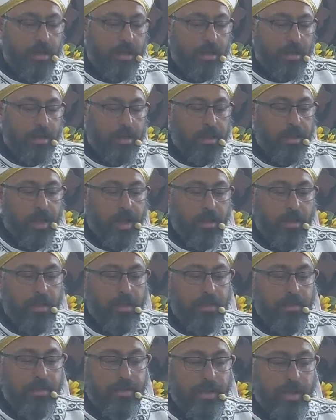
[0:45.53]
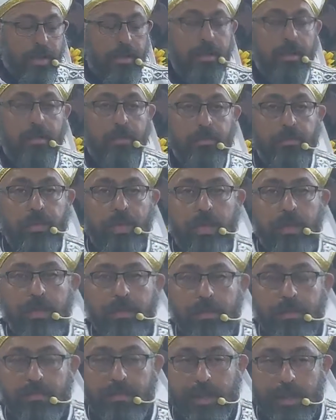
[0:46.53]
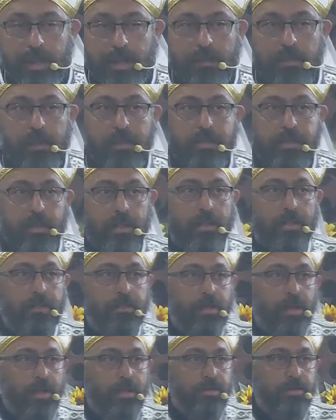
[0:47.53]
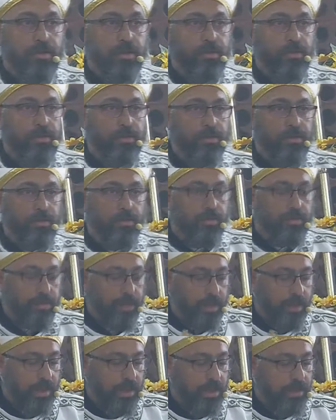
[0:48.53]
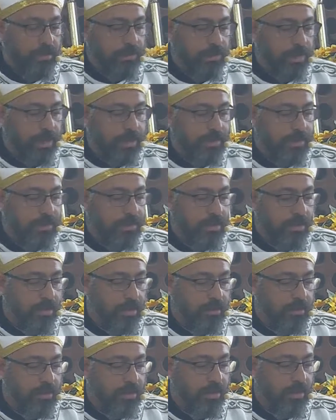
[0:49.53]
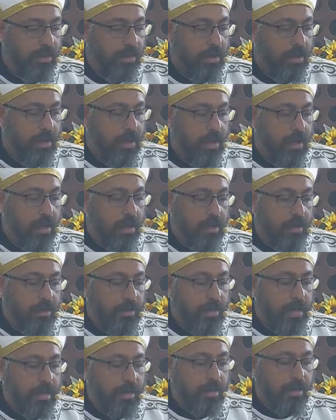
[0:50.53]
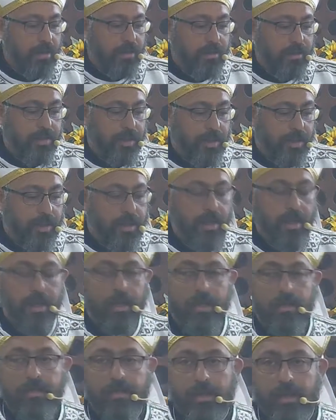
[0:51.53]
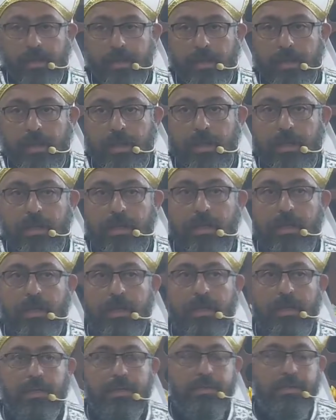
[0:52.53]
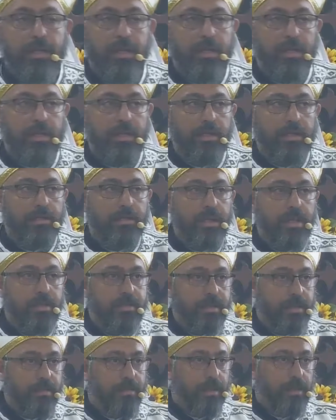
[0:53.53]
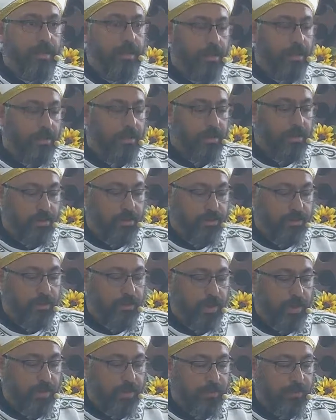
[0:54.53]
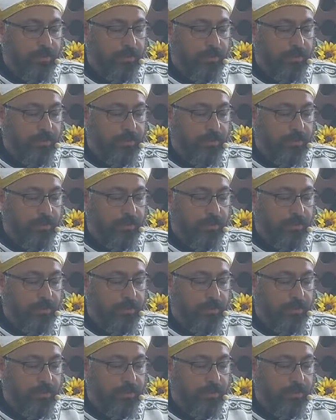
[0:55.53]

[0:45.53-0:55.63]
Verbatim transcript: قرينا عن الإرسالية الأولى التلاميذ الاثنى عشر وفي إنجيل القداس النهاردة قرينا عن الإرسالية الثانية إرسالية السبعين رسولا